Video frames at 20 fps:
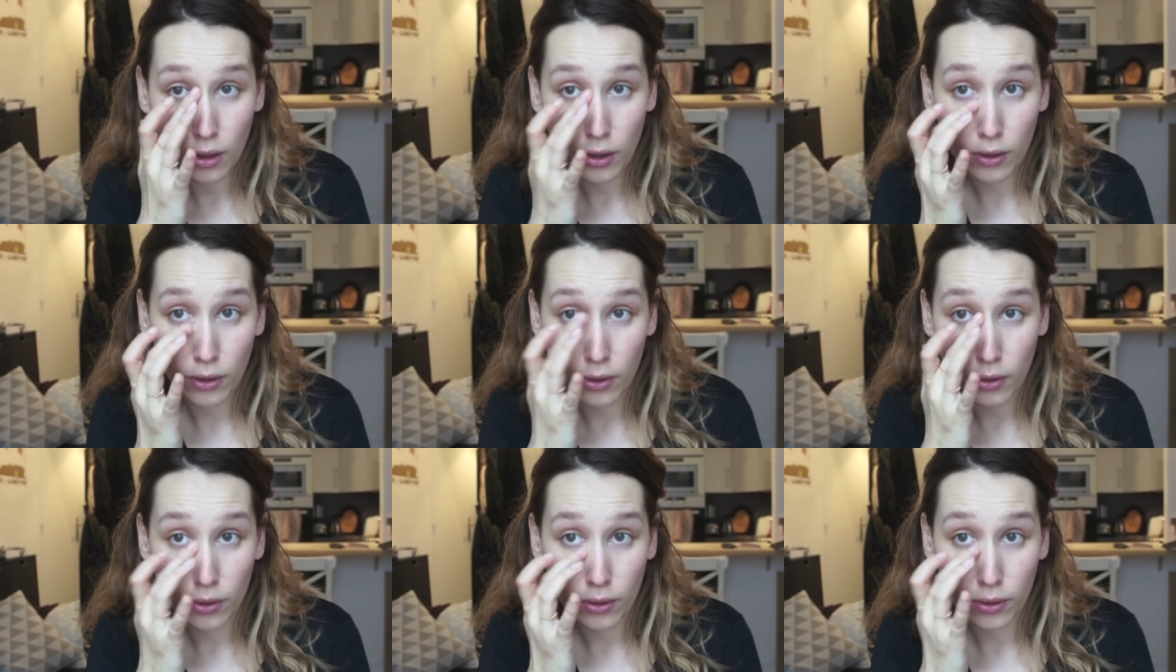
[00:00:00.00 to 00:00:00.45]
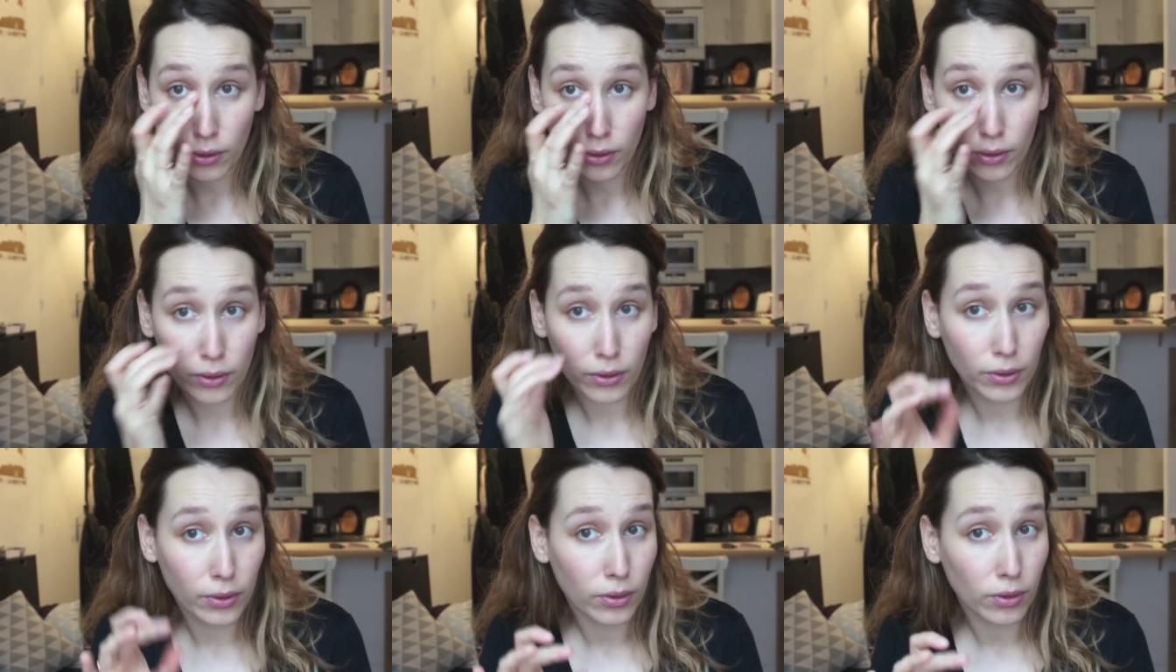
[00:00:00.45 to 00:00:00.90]

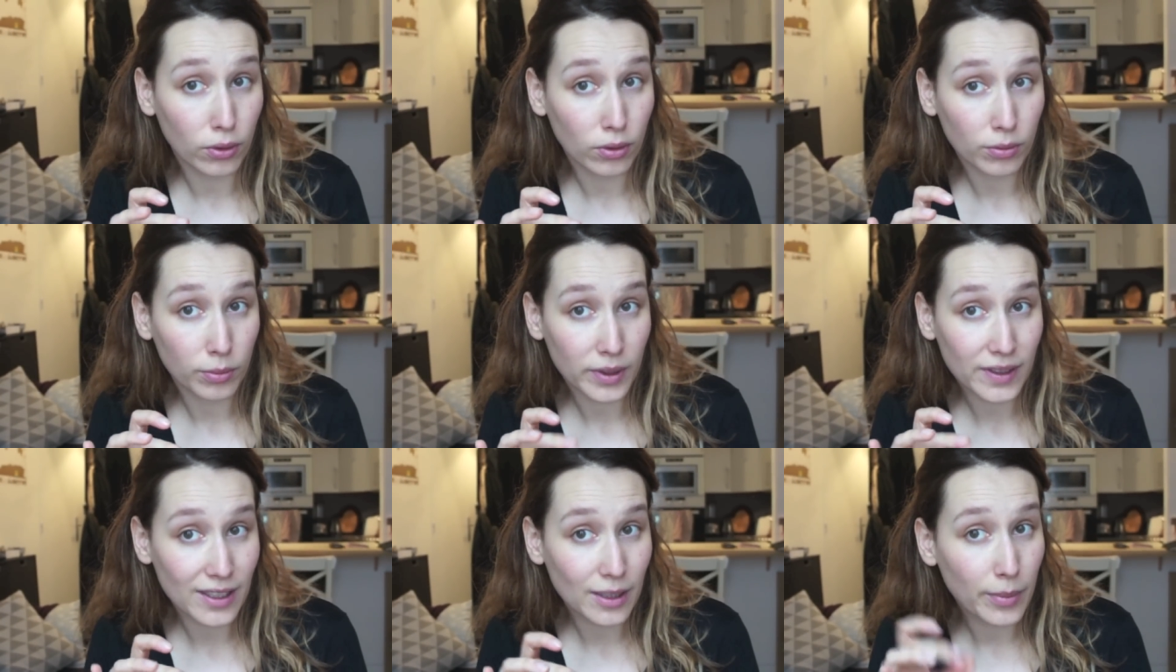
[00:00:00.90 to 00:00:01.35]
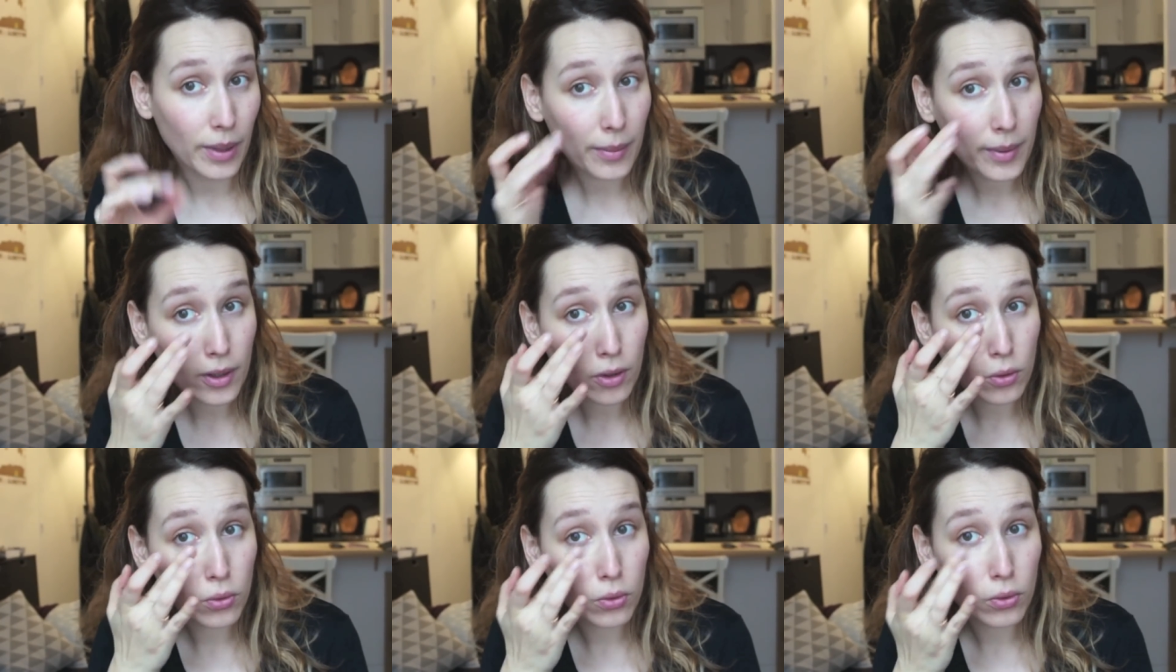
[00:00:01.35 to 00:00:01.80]
euh, bah, c'est pas
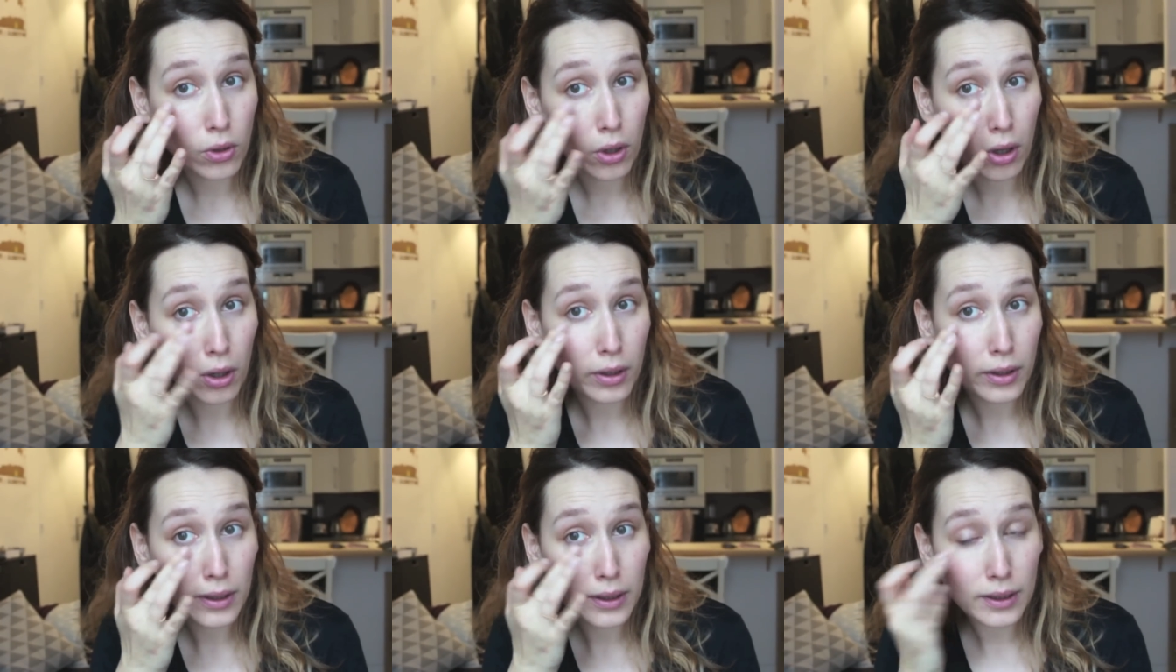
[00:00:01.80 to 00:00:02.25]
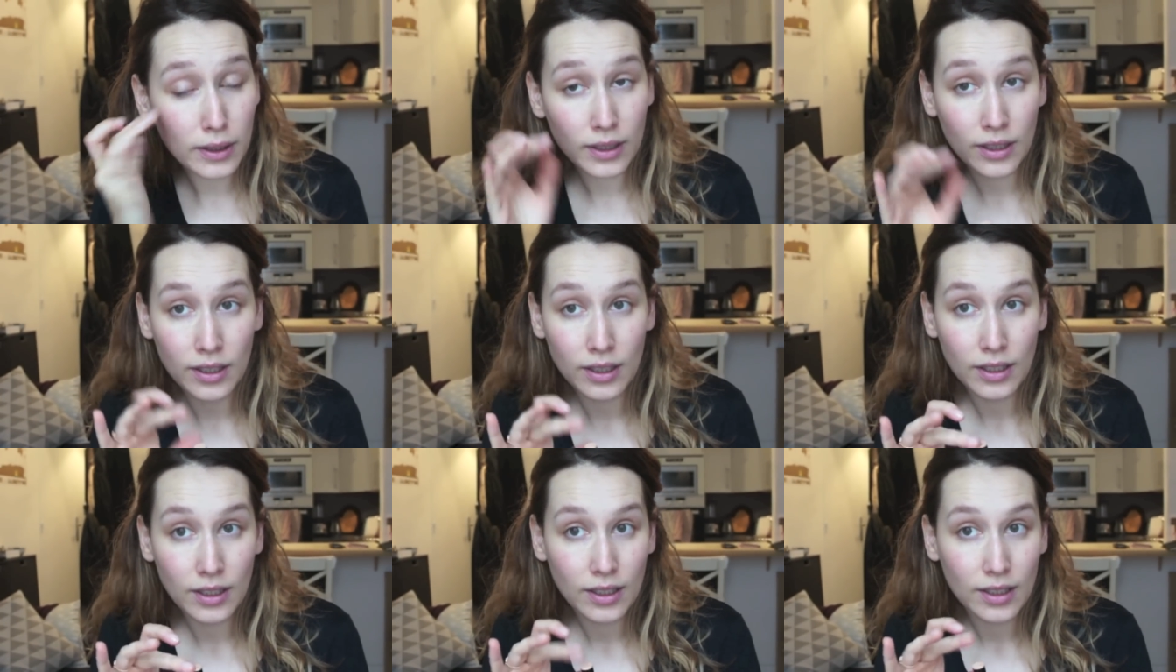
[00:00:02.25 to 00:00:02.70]
mal en couleur
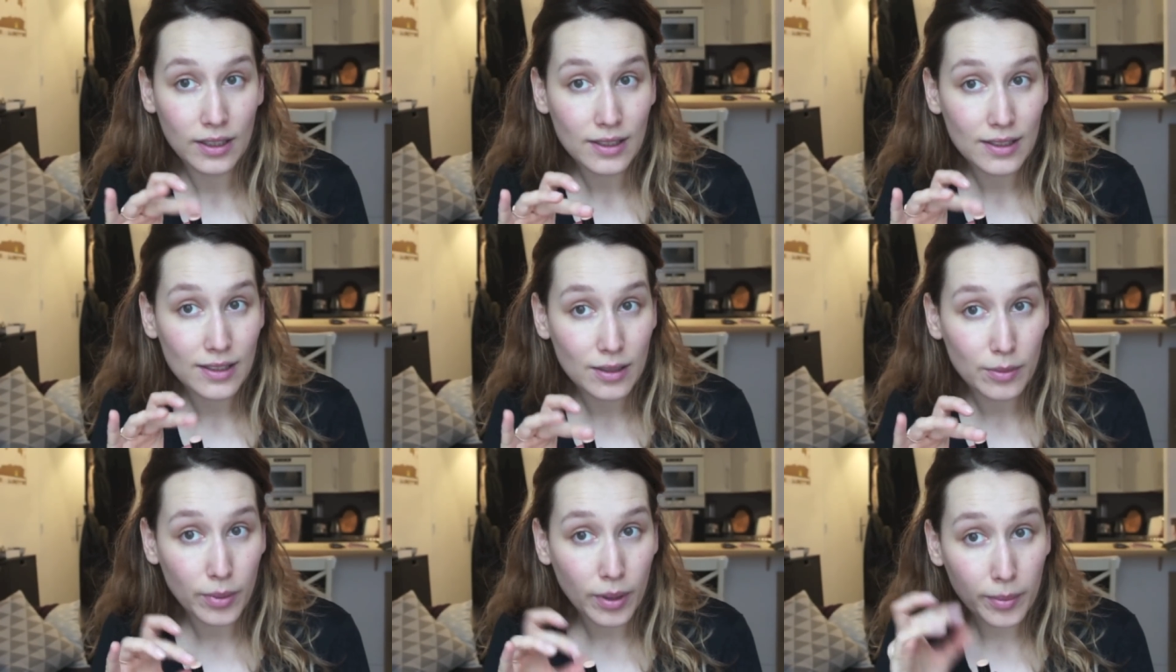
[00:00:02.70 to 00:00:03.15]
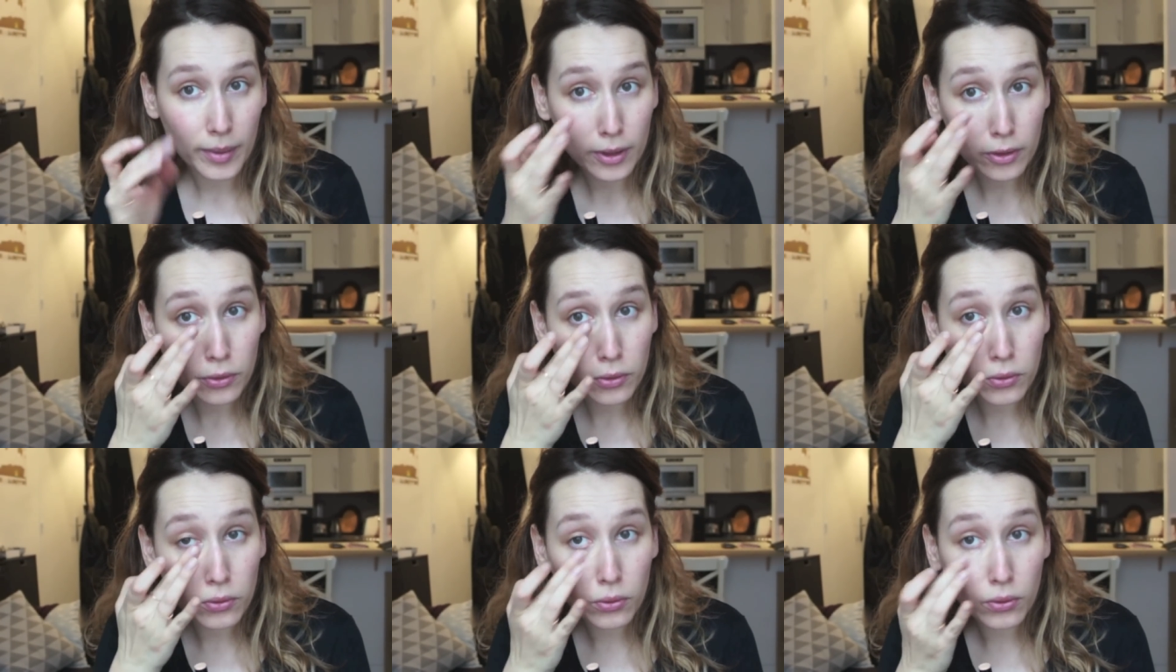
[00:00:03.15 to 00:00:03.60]
c'est pas mal
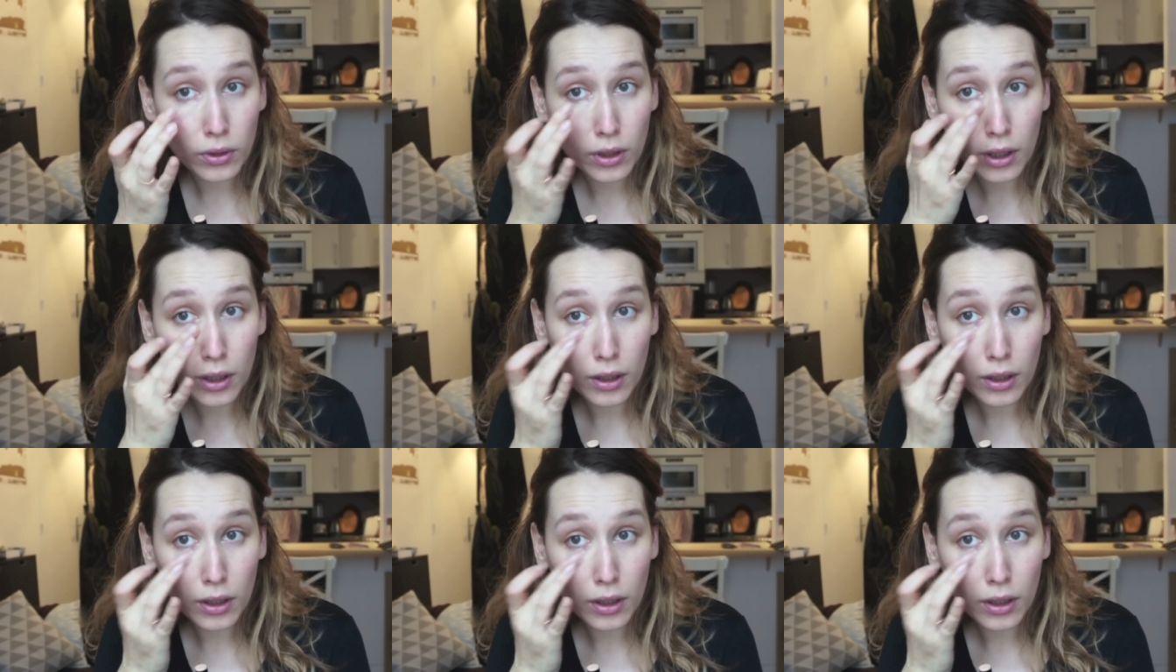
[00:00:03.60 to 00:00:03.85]
du tout